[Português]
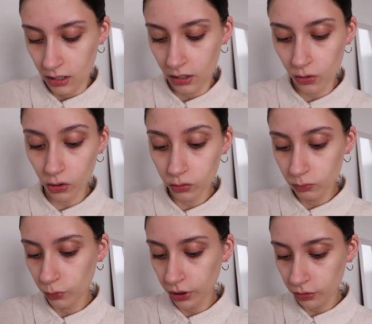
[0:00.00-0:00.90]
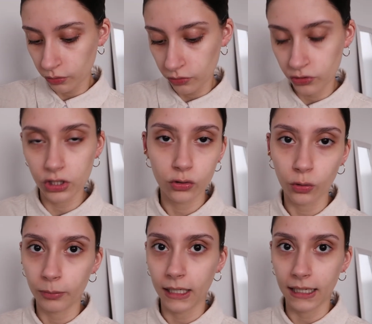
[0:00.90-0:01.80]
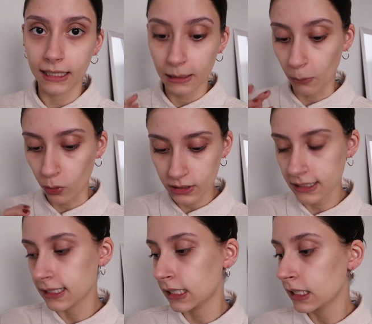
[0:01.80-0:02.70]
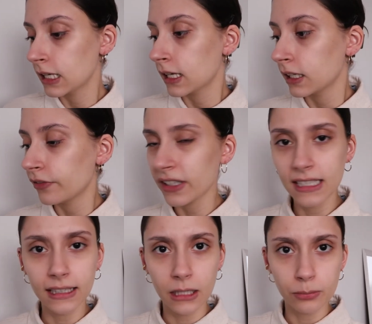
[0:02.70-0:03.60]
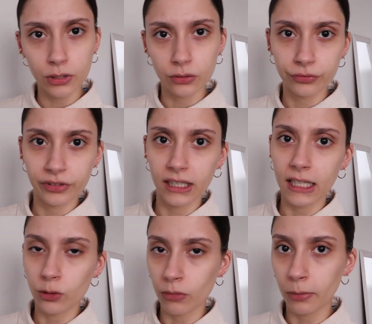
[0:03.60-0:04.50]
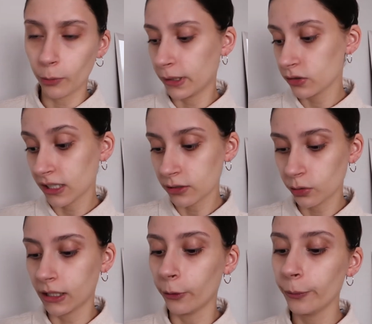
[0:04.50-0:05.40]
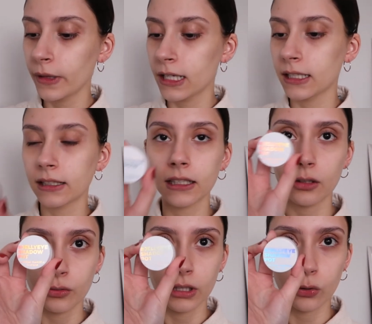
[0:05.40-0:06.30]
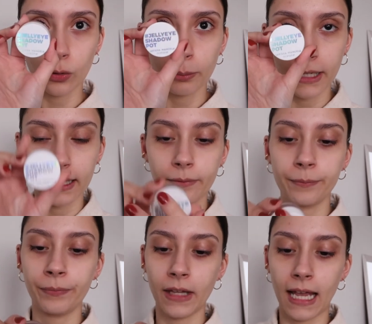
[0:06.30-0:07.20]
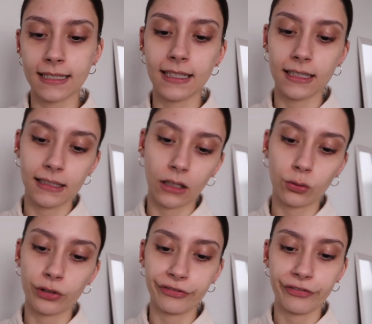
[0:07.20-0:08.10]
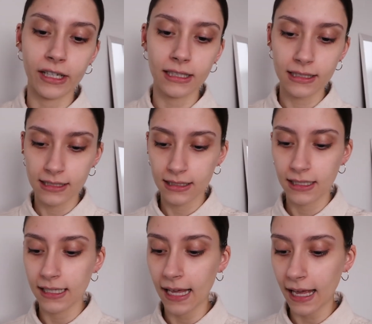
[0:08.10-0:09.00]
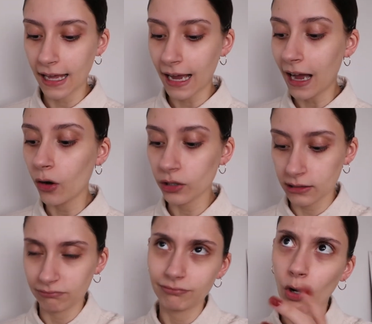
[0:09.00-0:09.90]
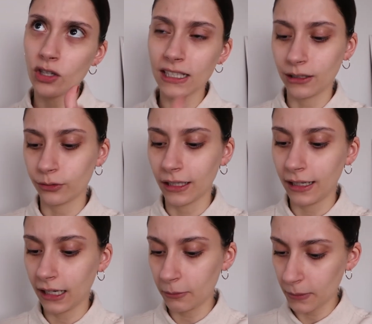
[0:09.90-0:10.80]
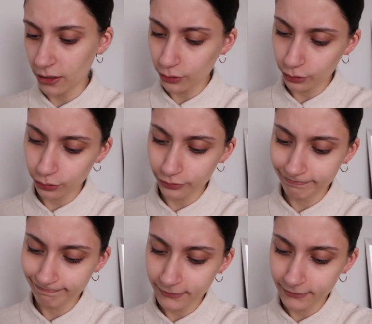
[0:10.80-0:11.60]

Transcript: Eu gosto muito de sombra cremosa, assim. E fazia tempo que eu não via nenhuma, pelo menos nacional. Então, eu comprei essa daqui na cor Fênix, que é a rosa... Rosa não, né? Ela é meio...